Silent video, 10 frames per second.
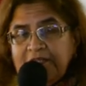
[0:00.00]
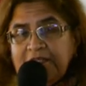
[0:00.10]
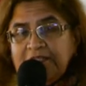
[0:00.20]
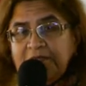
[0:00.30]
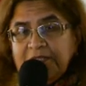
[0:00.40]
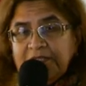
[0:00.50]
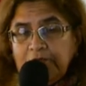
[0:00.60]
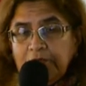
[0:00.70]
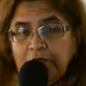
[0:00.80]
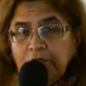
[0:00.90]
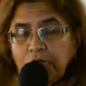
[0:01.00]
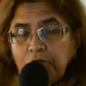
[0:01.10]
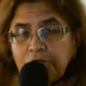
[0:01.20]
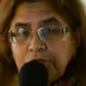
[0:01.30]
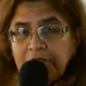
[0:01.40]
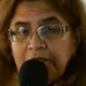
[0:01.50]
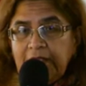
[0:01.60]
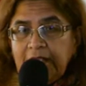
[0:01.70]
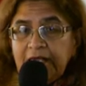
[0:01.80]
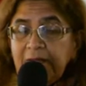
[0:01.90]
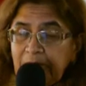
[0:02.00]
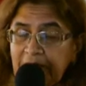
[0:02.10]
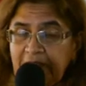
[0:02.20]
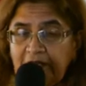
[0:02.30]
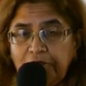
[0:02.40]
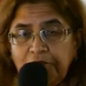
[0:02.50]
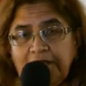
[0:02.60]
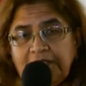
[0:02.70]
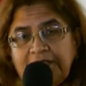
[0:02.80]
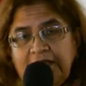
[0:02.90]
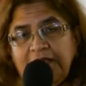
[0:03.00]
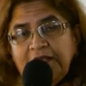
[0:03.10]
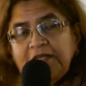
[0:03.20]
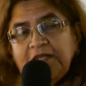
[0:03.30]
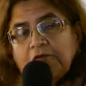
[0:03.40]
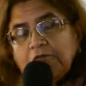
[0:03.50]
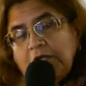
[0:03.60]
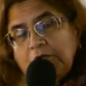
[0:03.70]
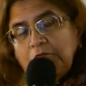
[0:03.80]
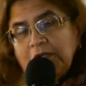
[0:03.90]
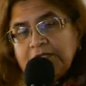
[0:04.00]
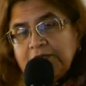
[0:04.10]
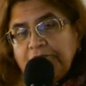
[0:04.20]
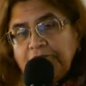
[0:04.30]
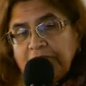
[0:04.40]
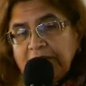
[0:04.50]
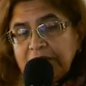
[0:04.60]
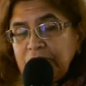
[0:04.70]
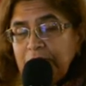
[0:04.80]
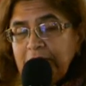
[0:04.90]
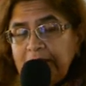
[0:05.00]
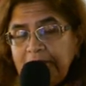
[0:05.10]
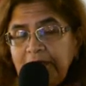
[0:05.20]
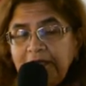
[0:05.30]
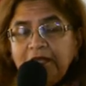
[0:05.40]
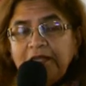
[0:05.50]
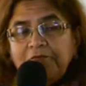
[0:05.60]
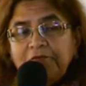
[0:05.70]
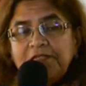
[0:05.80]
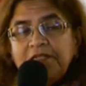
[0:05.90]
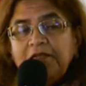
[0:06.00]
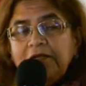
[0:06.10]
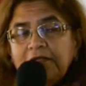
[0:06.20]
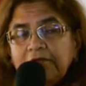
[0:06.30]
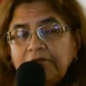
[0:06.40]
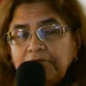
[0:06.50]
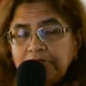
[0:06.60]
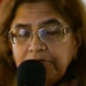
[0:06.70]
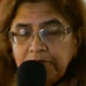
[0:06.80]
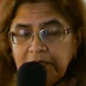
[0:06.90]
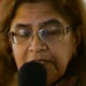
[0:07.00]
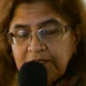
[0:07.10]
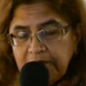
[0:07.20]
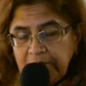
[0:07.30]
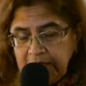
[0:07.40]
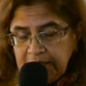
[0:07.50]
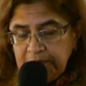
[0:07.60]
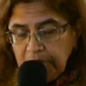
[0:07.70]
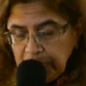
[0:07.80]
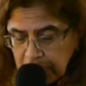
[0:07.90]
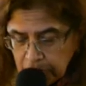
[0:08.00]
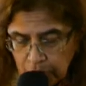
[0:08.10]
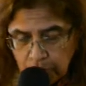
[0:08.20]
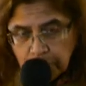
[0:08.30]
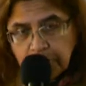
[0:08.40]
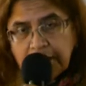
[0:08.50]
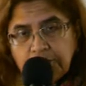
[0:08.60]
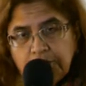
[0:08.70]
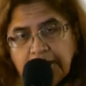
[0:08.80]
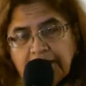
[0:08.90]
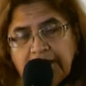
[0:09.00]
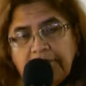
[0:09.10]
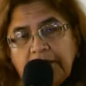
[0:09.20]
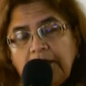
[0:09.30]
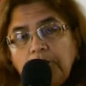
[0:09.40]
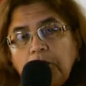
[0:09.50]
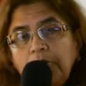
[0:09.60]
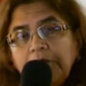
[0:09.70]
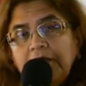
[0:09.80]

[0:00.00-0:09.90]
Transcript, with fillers: Se iba a hacer una cruz, la réplica ¿no? de allá, con algunas informaciones que había, y fue así que en, ese, momento un jesuita que era Miguel Mom,